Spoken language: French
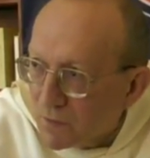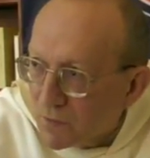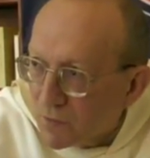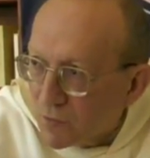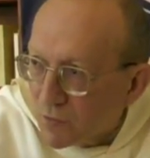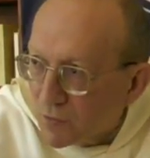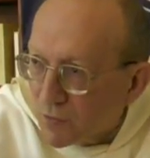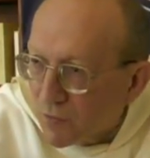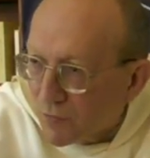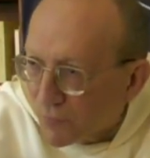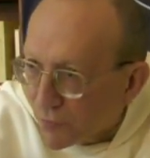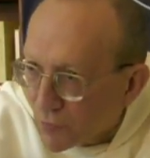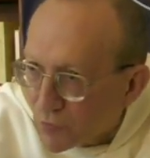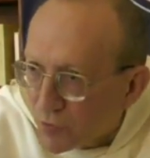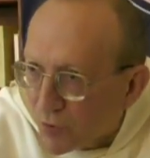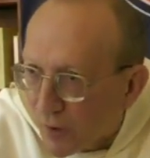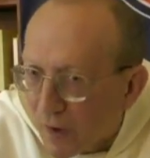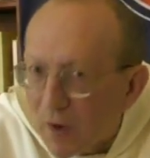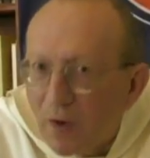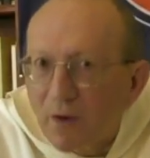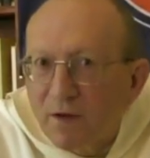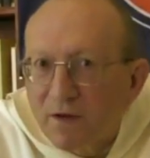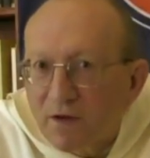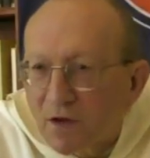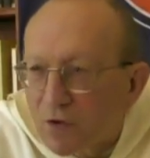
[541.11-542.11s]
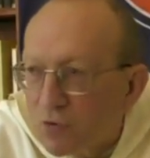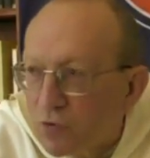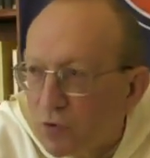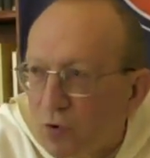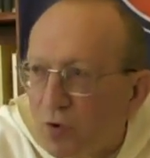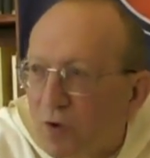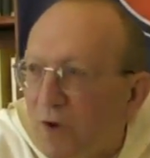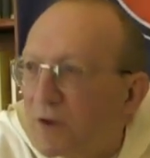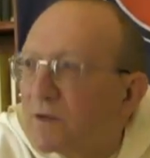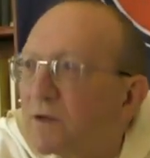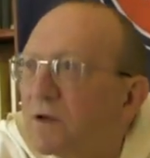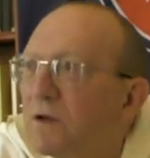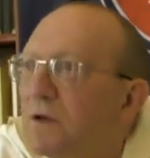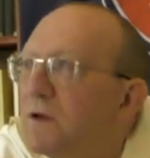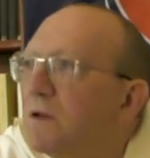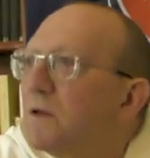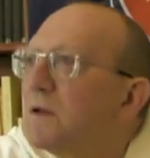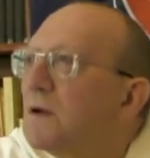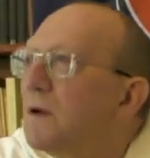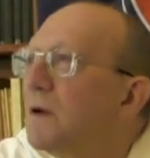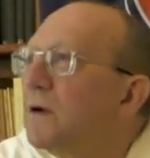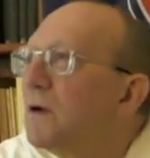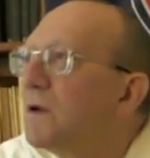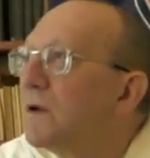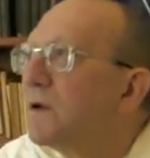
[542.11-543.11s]
Jusqu'au fond du réel, qui est Dieu, la
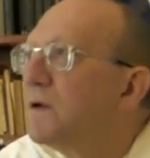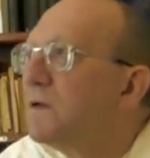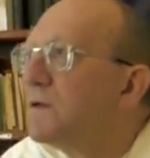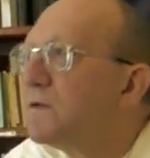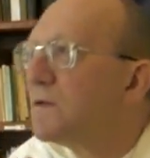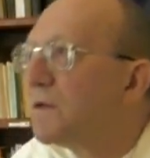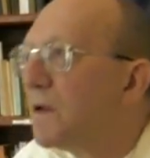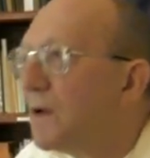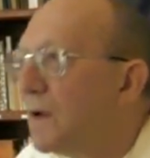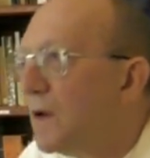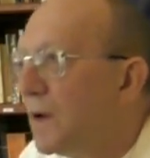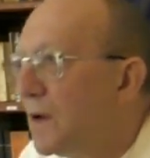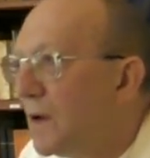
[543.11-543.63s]
Trinité et le Christ.